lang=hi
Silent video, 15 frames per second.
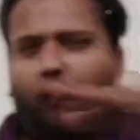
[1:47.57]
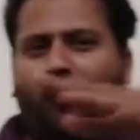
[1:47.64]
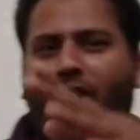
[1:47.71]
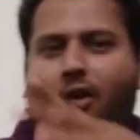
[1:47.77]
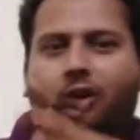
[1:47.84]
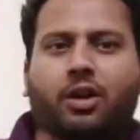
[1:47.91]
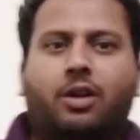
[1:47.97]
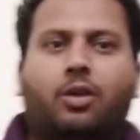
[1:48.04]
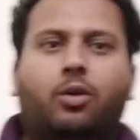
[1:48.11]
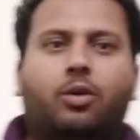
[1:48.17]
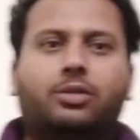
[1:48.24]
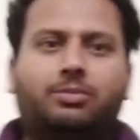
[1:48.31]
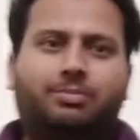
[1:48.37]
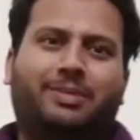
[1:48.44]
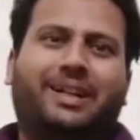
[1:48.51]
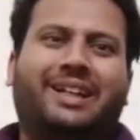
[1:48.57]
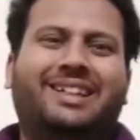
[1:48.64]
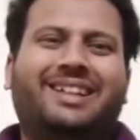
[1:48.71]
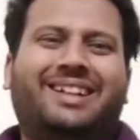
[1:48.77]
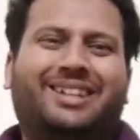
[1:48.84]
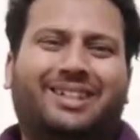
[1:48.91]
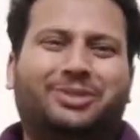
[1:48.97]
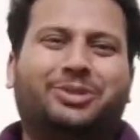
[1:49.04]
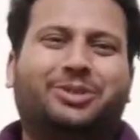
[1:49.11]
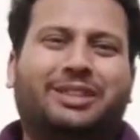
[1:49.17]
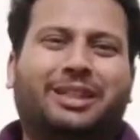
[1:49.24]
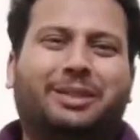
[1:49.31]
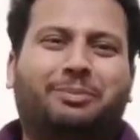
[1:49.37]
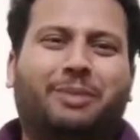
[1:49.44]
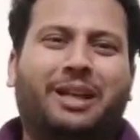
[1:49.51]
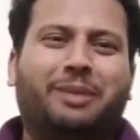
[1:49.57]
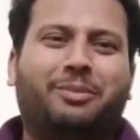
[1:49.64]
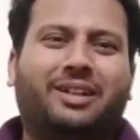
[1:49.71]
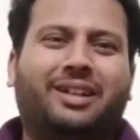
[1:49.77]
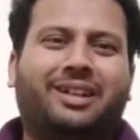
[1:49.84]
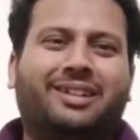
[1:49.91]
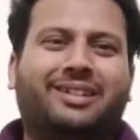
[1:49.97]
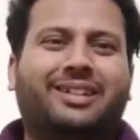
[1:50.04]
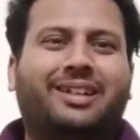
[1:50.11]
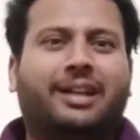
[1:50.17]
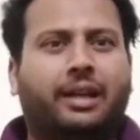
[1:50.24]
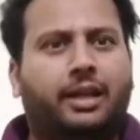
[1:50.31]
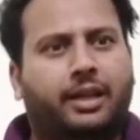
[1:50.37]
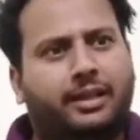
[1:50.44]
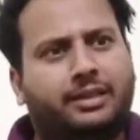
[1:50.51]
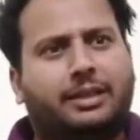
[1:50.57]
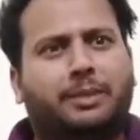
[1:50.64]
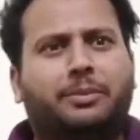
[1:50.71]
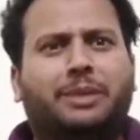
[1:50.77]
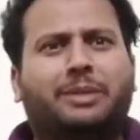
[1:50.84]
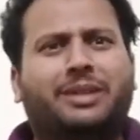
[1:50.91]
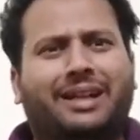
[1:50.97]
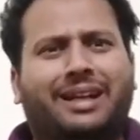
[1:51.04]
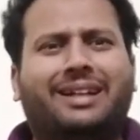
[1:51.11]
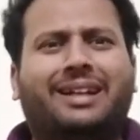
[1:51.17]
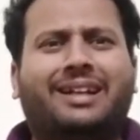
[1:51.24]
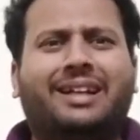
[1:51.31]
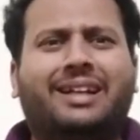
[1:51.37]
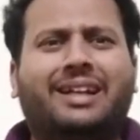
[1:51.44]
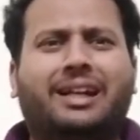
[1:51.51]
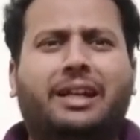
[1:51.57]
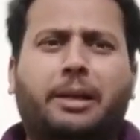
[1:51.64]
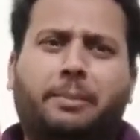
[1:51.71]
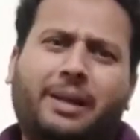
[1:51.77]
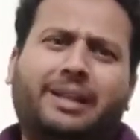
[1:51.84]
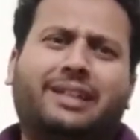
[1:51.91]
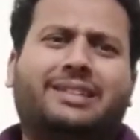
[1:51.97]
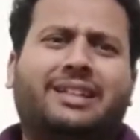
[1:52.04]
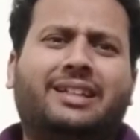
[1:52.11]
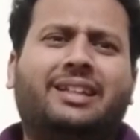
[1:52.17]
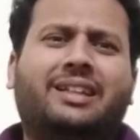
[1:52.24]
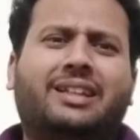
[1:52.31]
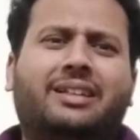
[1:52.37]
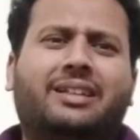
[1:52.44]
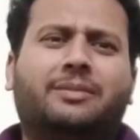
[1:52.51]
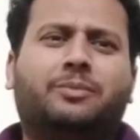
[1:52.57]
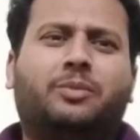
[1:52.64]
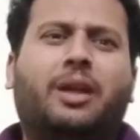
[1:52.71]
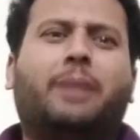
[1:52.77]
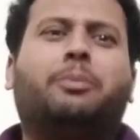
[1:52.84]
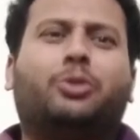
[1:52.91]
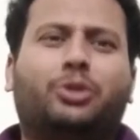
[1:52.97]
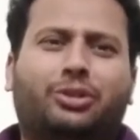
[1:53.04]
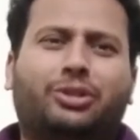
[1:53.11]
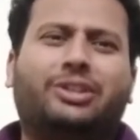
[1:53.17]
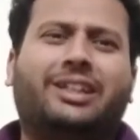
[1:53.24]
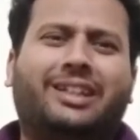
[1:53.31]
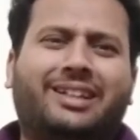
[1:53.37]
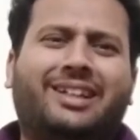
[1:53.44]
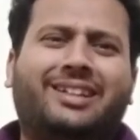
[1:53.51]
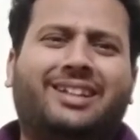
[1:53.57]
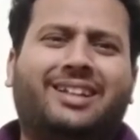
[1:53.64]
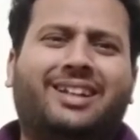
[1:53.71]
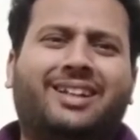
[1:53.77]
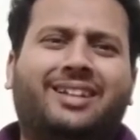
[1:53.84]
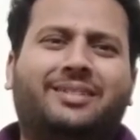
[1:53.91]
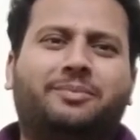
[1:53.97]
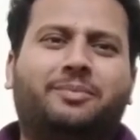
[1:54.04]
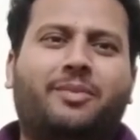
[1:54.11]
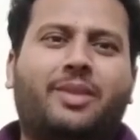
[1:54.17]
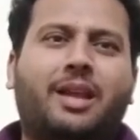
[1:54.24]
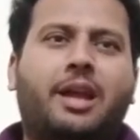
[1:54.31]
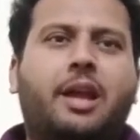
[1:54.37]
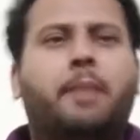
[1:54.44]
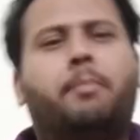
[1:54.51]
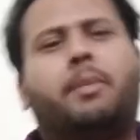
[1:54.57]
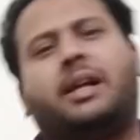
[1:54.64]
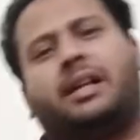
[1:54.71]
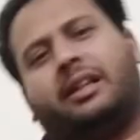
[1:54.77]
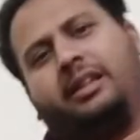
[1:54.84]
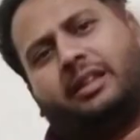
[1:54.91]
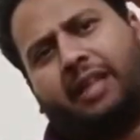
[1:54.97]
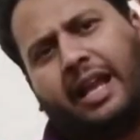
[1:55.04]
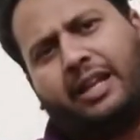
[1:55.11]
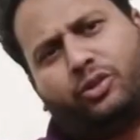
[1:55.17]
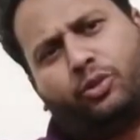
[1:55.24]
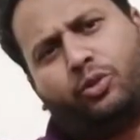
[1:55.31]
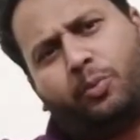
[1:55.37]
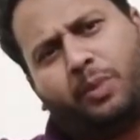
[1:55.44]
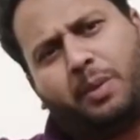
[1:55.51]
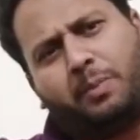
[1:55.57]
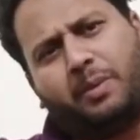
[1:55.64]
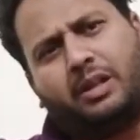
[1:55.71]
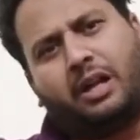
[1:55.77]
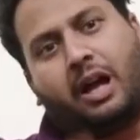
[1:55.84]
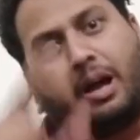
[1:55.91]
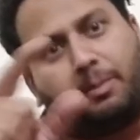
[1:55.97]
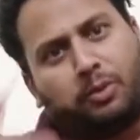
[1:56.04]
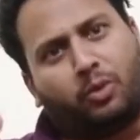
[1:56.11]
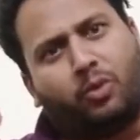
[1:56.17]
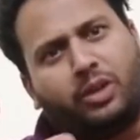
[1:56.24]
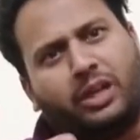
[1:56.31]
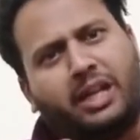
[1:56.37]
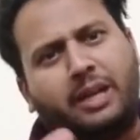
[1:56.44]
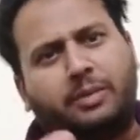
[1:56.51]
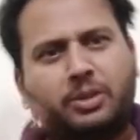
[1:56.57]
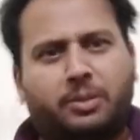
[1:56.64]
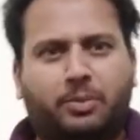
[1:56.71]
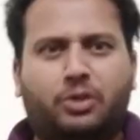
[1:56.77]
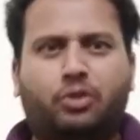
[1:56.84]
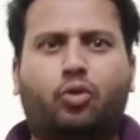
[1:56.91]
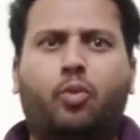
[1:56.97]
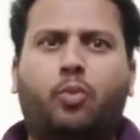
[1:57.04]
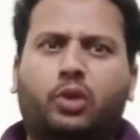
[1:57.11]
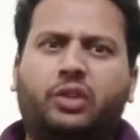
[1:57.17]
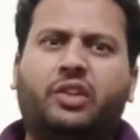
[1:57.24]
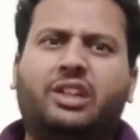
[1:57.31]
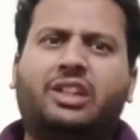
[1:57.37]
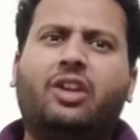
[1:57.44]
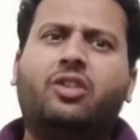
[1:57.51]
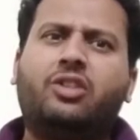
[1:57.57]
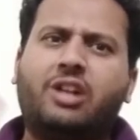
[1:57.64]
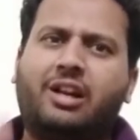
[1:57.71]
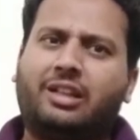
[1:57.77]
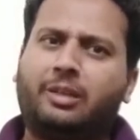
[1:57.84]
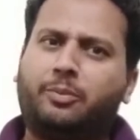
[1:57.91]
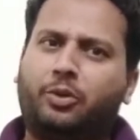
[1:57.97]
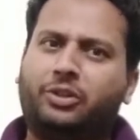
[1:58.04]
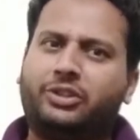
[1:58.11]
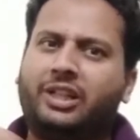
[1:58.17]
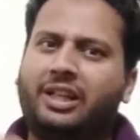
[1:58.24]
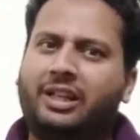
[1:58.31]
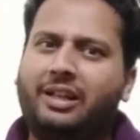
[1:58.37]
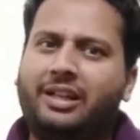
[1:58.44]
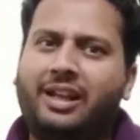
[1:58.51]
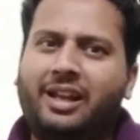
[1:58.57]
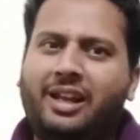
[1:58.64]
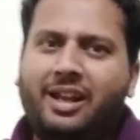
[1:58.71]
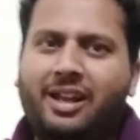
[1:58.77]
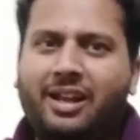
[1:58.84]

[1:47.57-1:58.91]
वो भाई ये खसूसियत भाई मैं ना इस कमरे में रह रह के ही ये पहले से नहीं थी अब कुछ तो सीखना ही था ना बहरहाल थैंक्स टू यू पीपल आप लोगों ने ही हम सब बच्चों को मोटिवेट किया और यहाँ तक पहुँचने के लिए